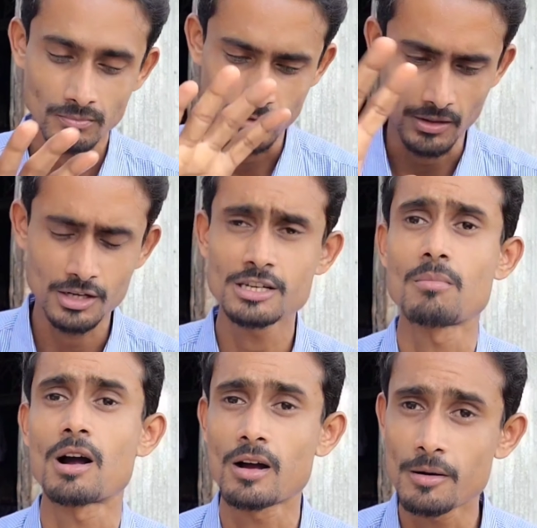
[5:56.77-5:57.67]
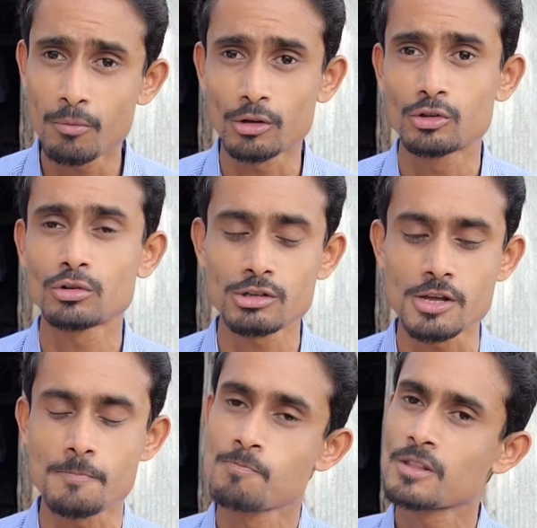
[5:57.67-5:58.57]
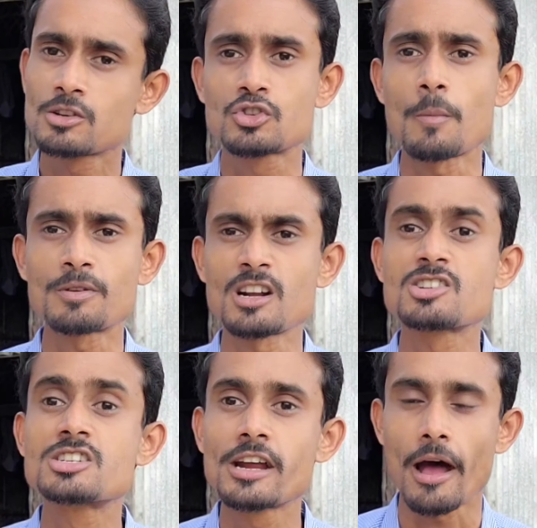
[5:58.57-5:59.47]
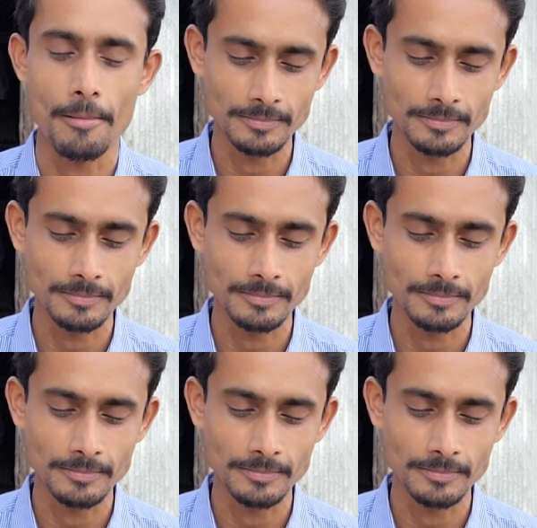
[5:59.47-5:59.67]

দাদার যে মাখার পদ্ধতি সবটা সেরা